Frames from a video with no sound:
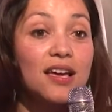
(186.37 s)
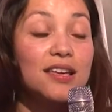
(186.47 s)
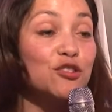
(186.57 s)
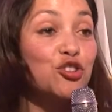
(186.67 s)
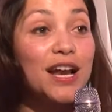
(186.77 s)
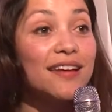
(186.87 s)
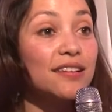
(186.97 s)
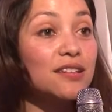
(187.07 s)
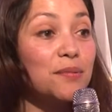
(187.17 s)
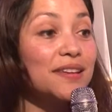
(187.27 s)
Y en todas las
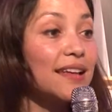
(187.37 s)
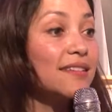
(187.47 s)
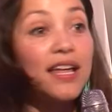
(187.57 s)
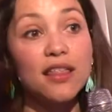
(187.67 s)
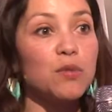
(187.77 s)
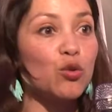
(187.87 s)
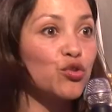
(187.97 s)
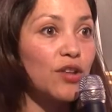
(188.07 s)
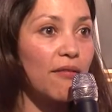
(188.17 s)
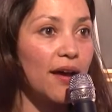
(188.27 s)
entrevistas nada me
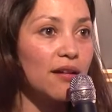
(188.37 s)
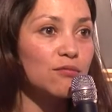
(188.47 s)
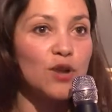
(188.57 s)
gustaba,